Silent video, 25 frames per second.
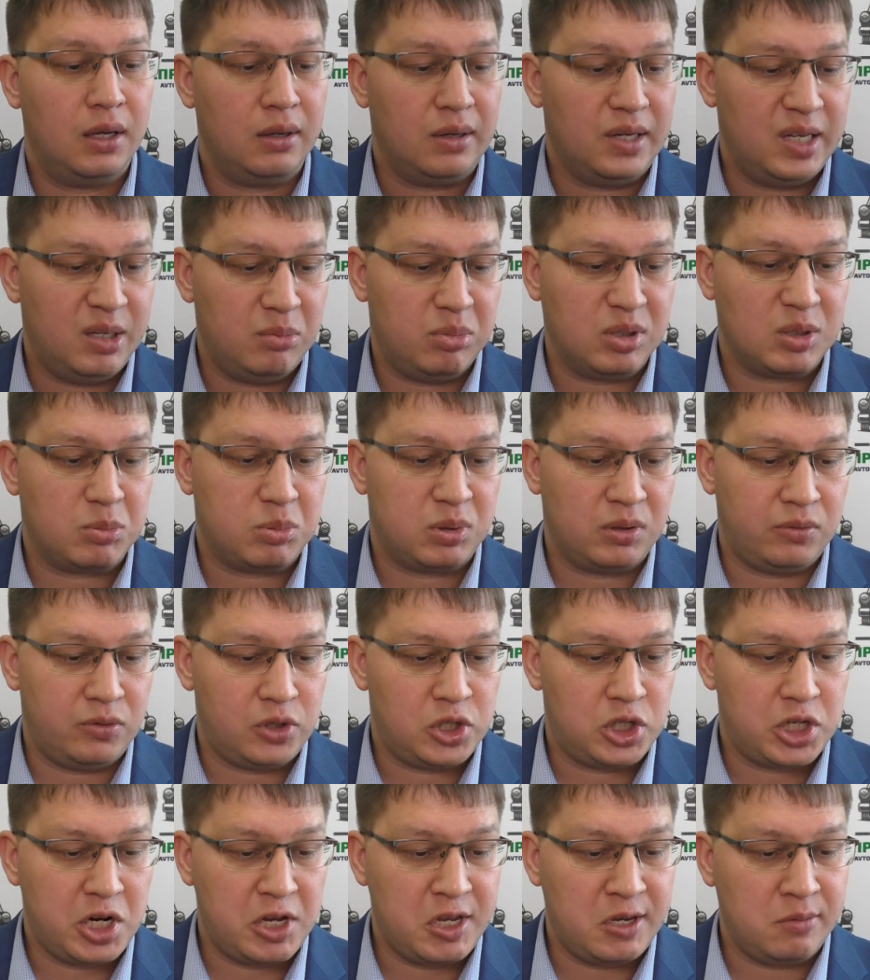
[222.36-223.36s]
либо с
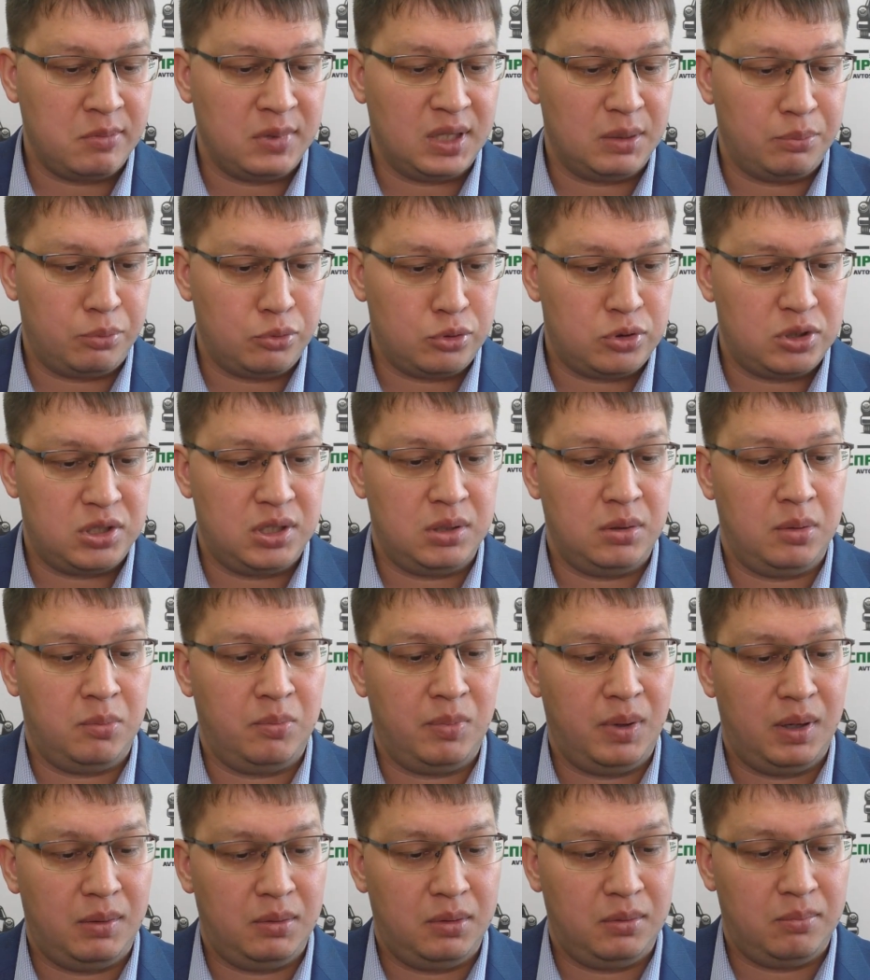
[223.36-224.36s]
превышением
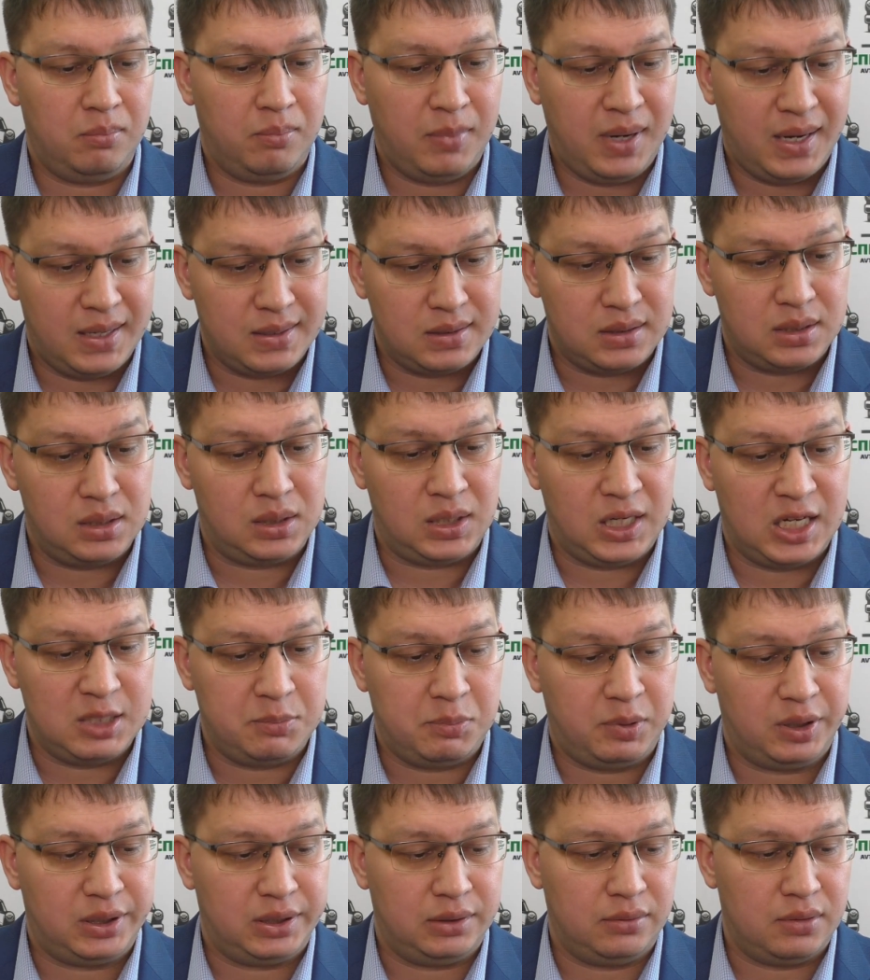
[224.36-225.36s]
допустимой массы
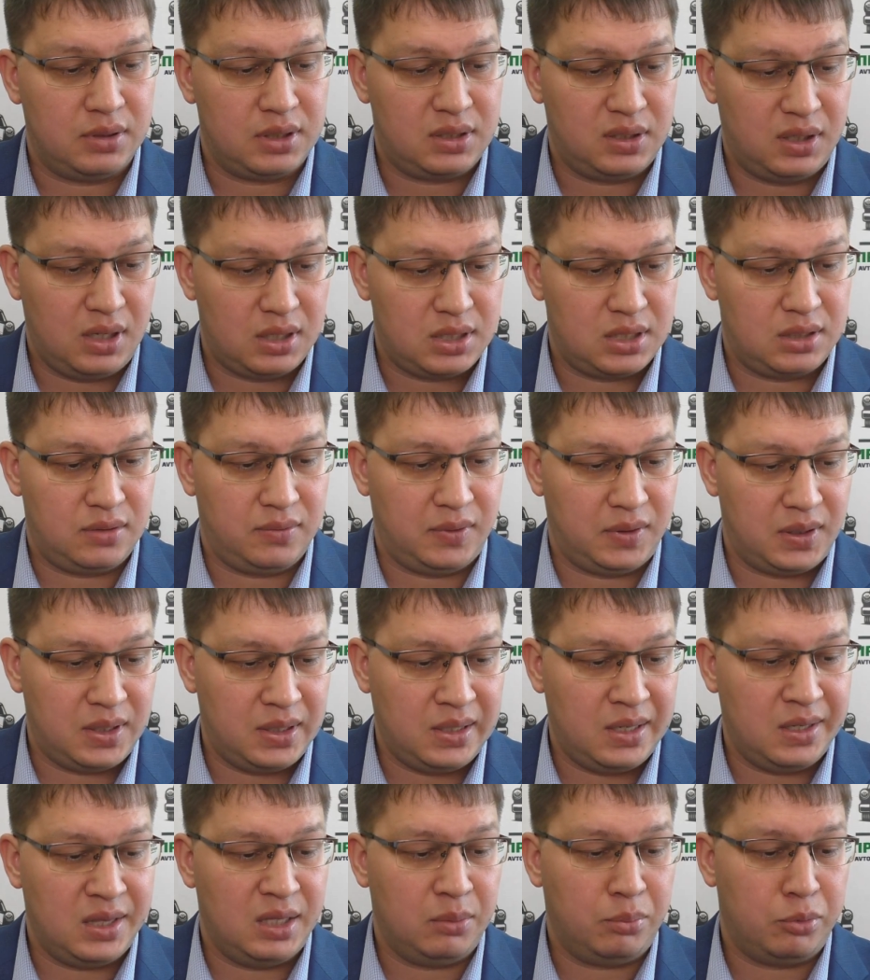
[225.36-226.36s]
транспортного средства
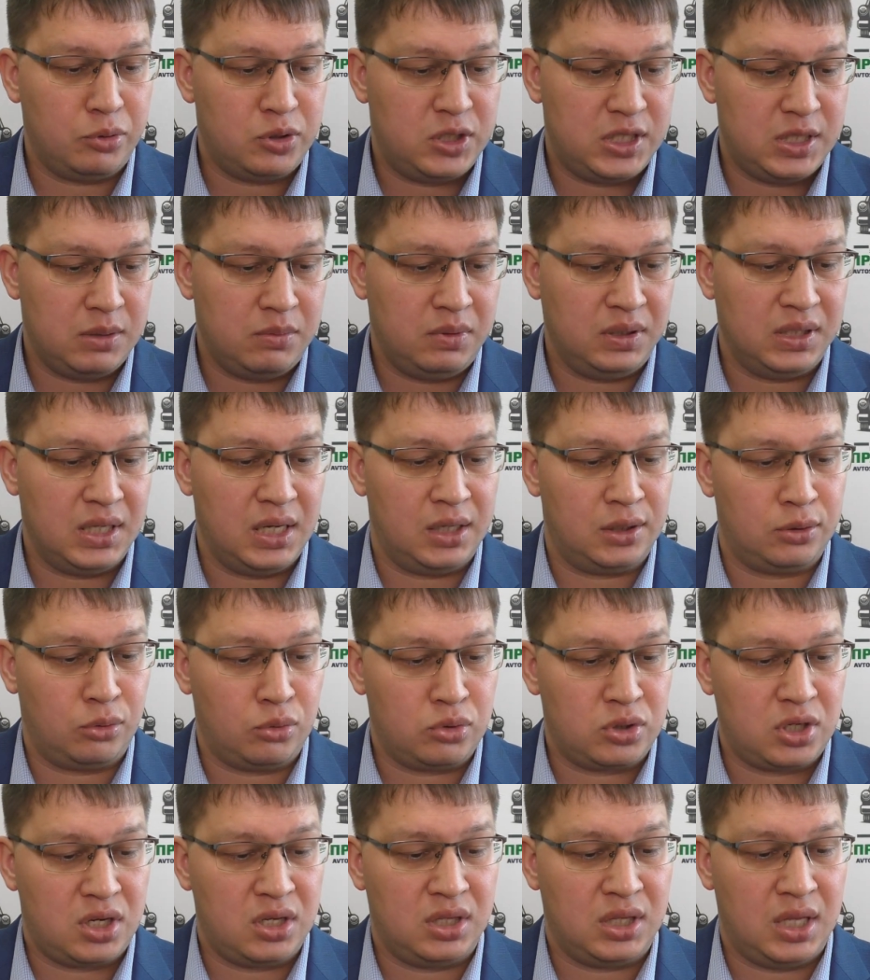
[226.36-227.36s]
или допустимой
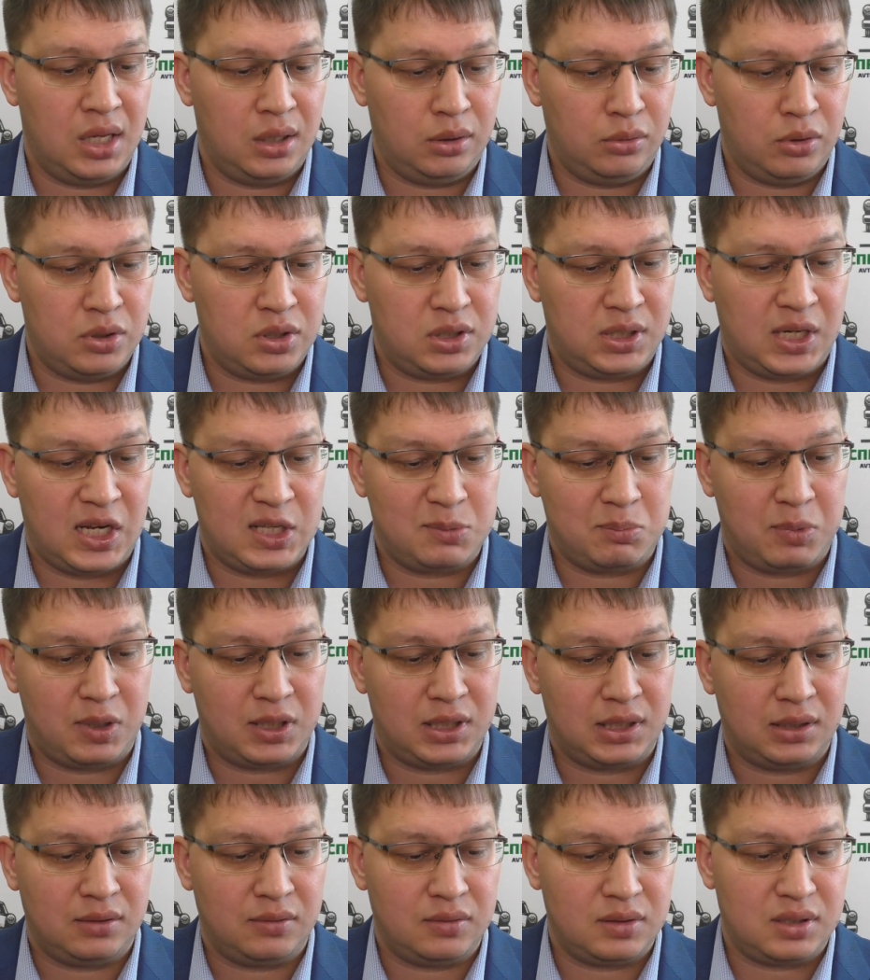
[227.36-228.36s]
нагрузки на ось
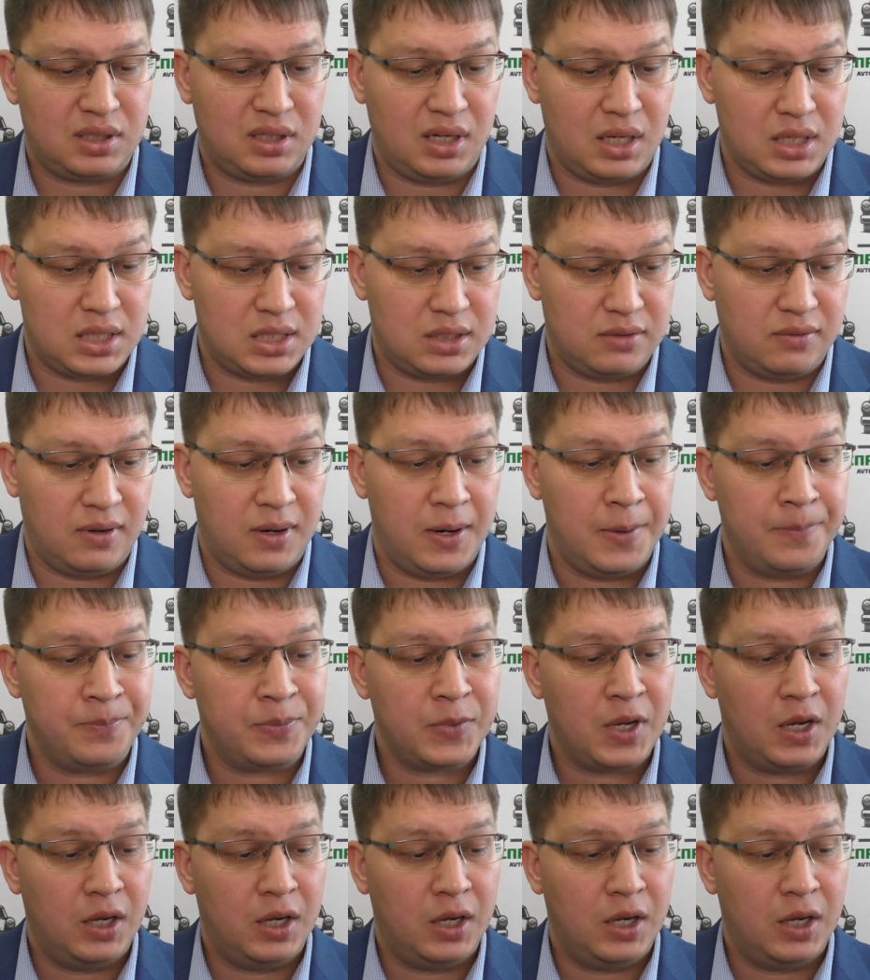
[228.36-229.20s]
транспортного средства